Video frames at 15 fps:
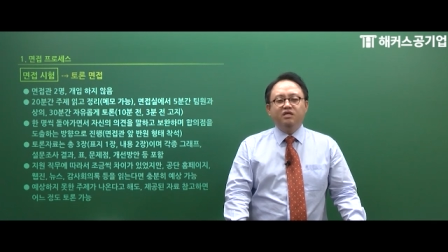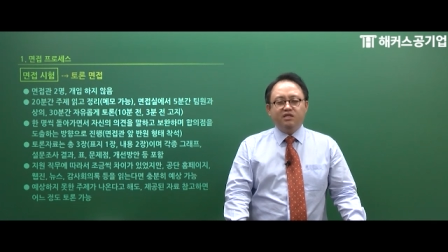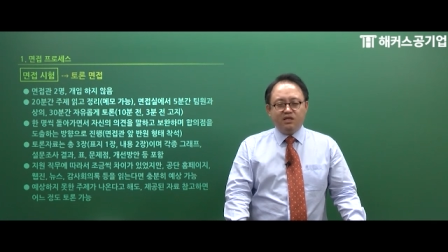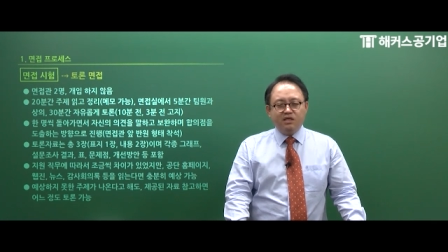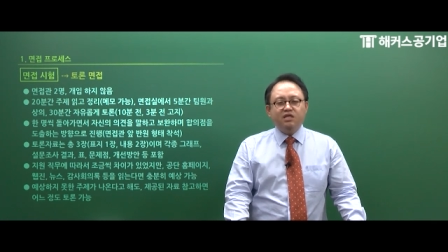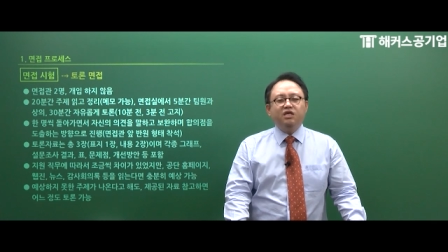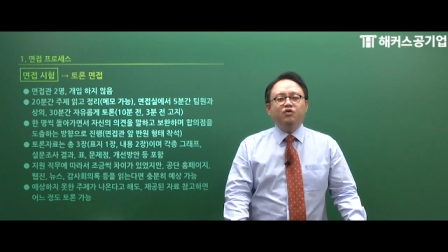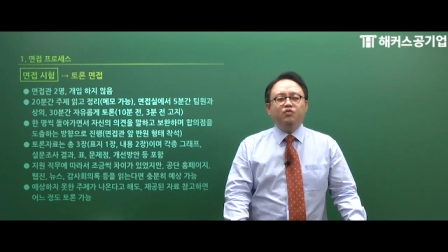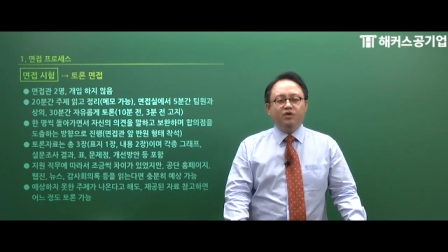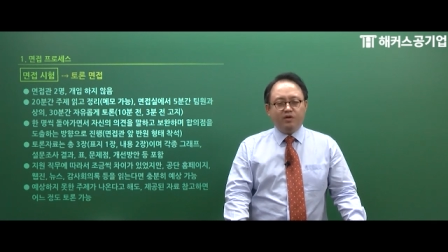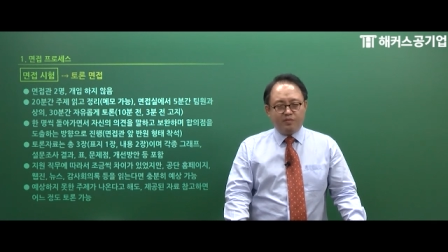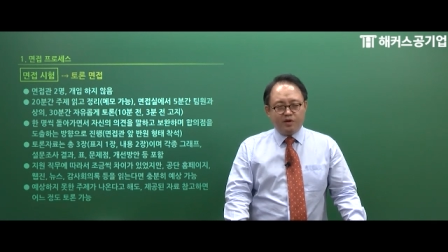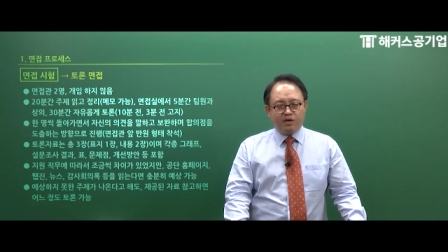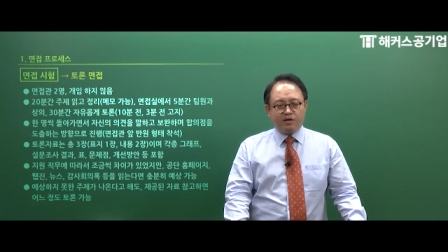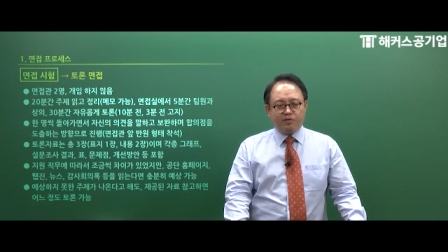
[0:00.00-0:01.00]
특히
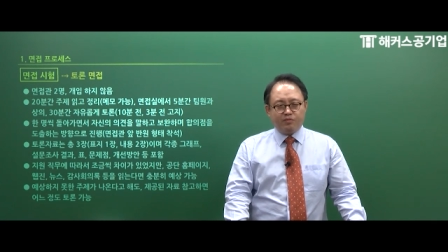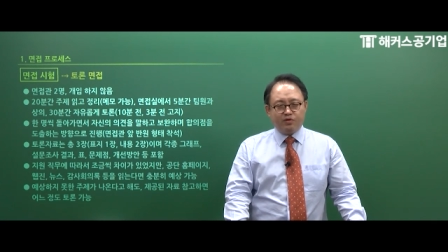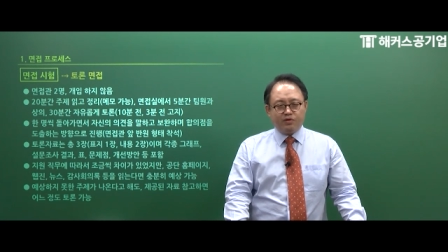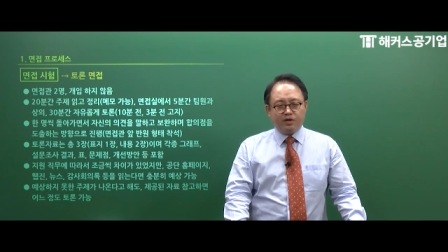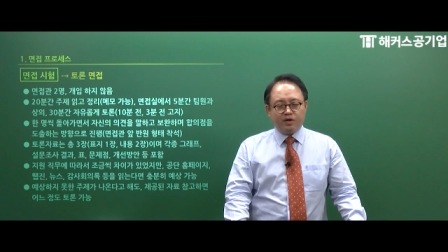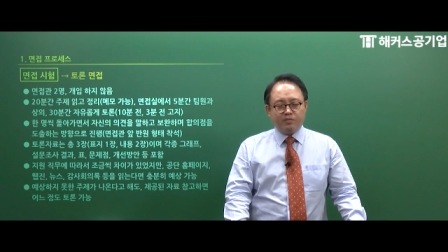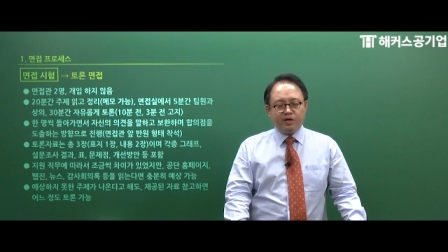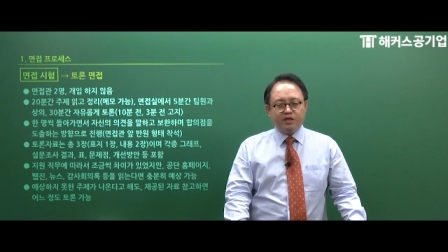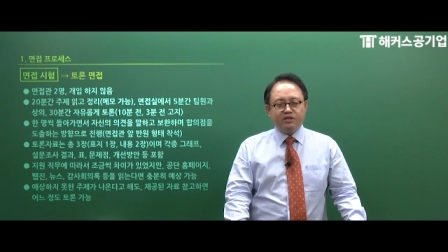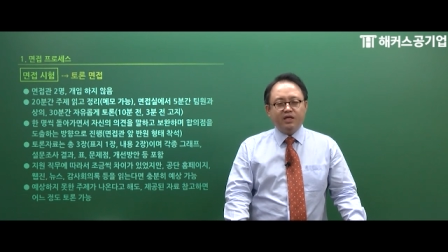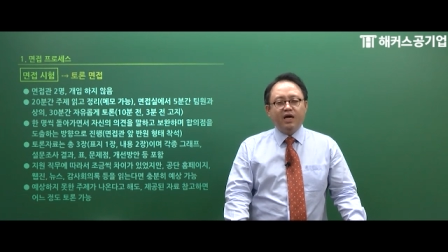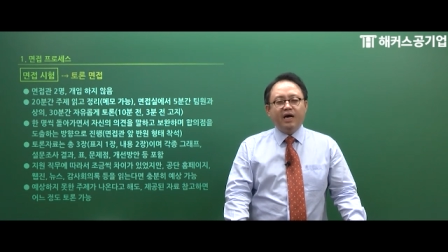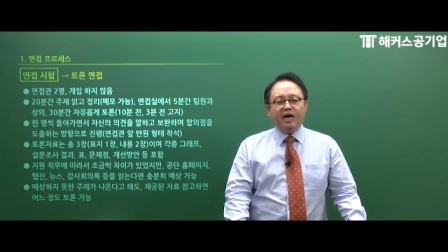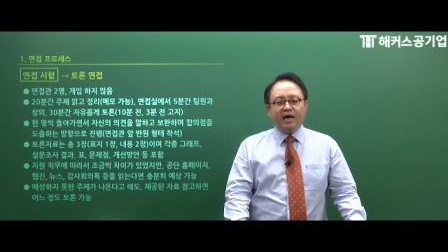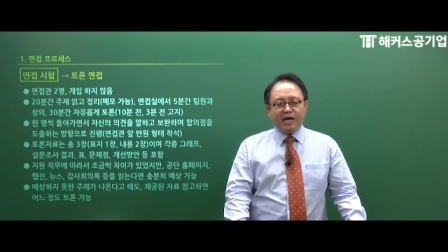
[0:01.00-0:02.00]
위험한 게 뭐냐면
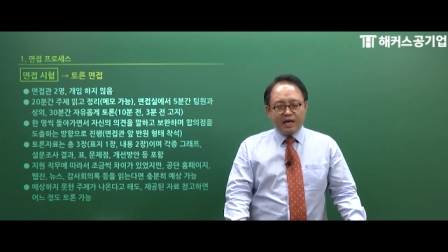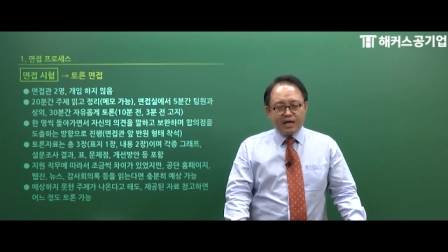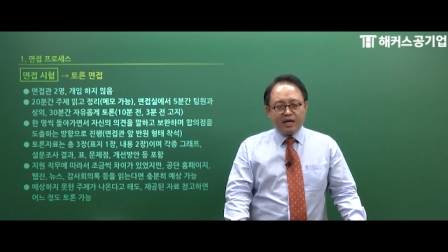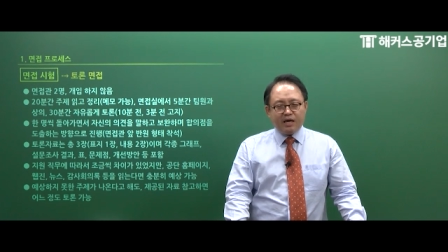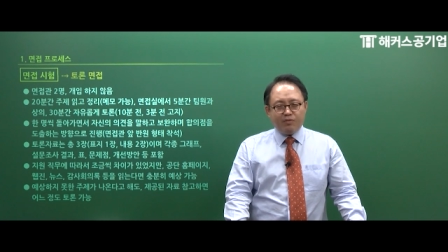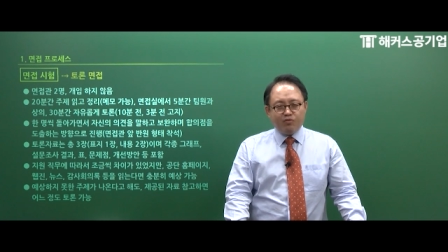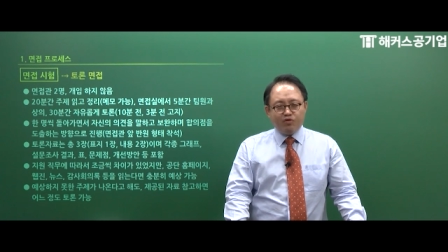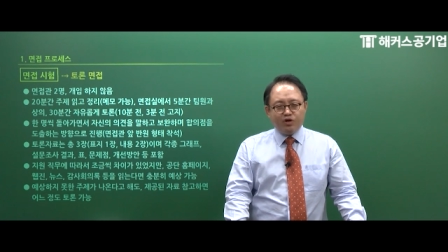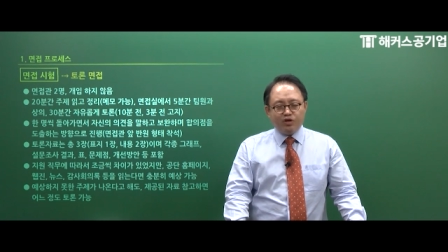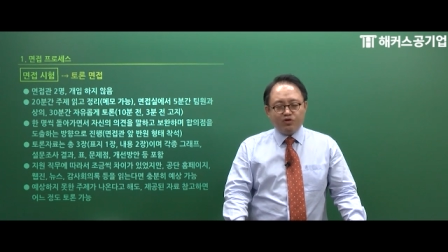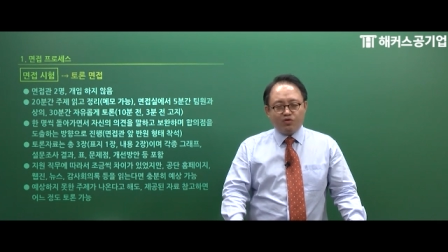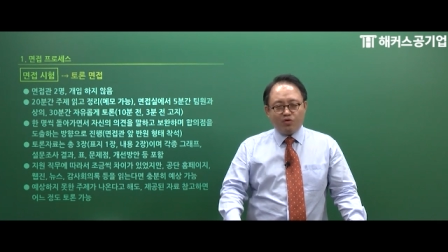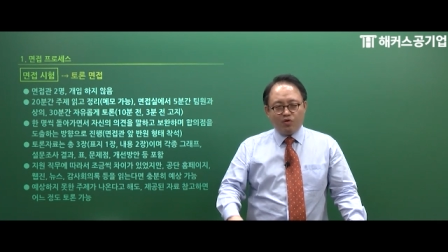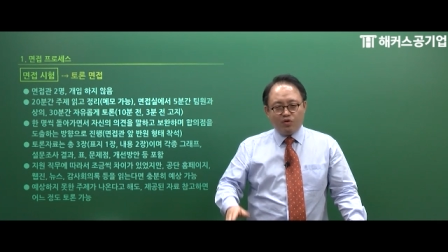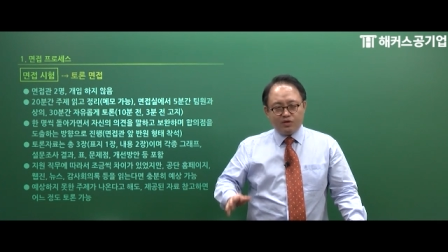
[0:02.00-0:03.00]

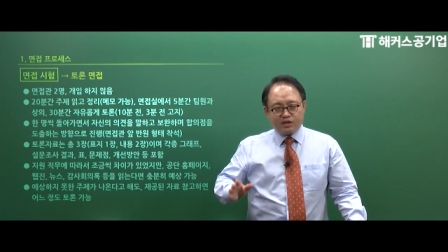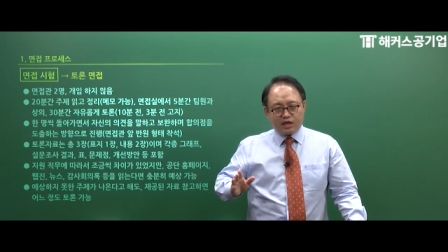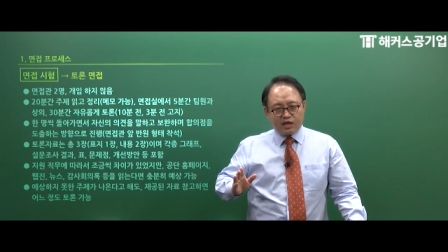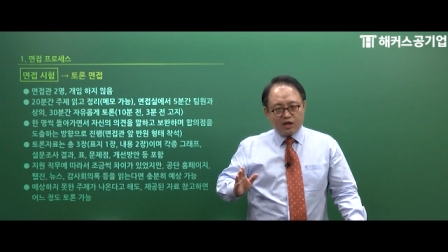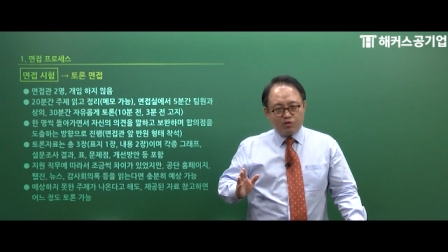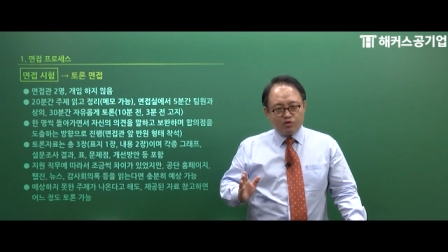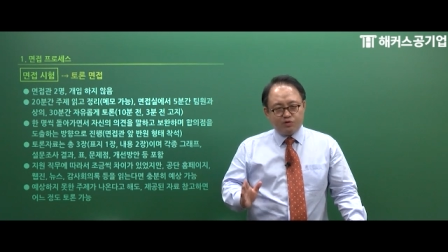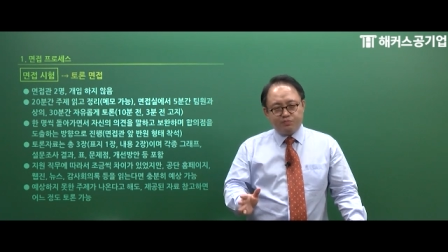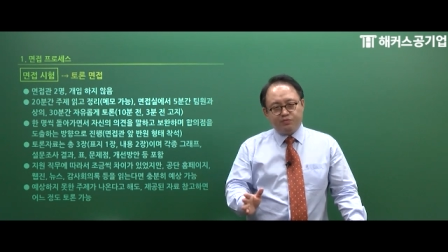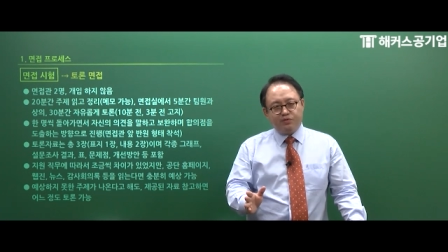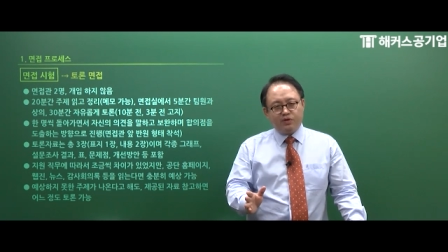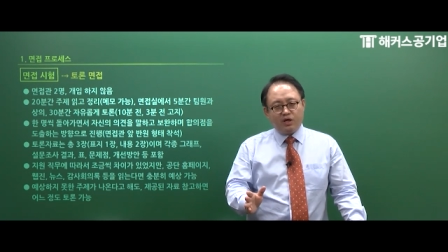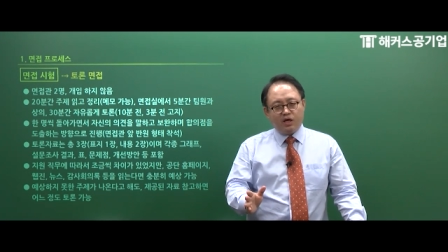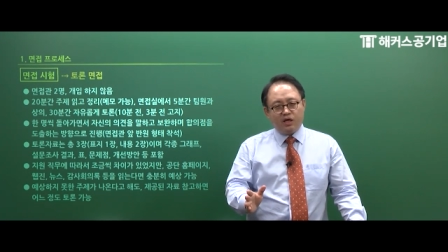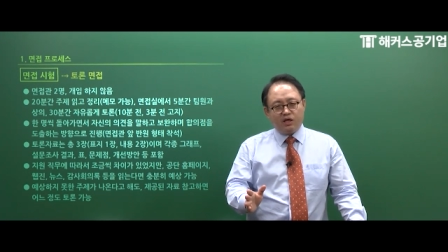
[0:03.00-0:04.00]
아나무인으로 자기 하고
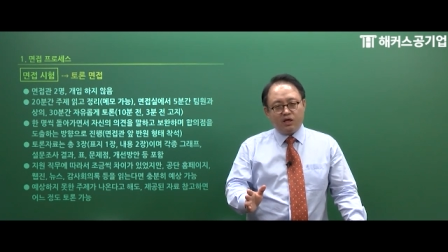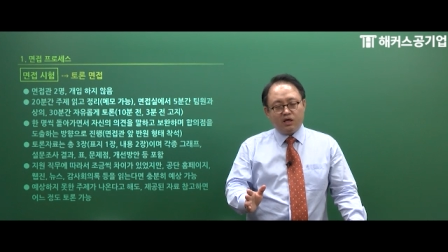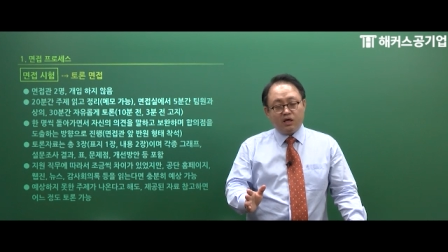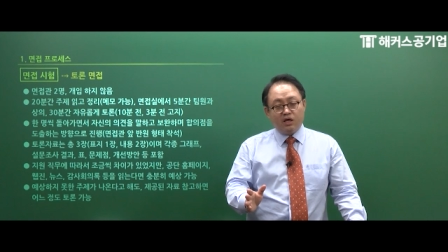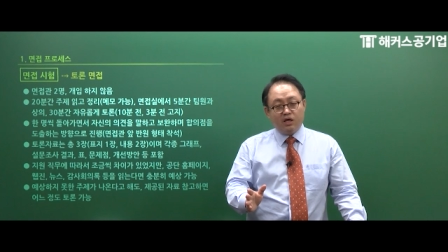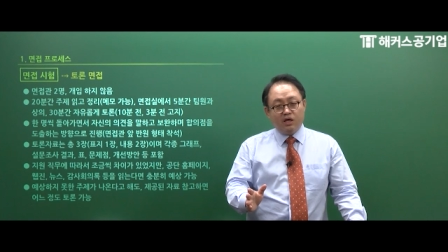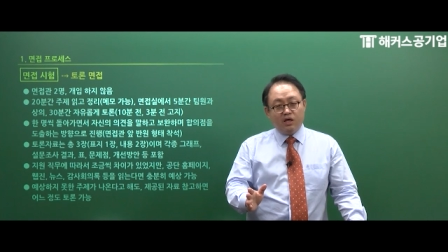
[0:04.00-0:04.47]
싶은 얘기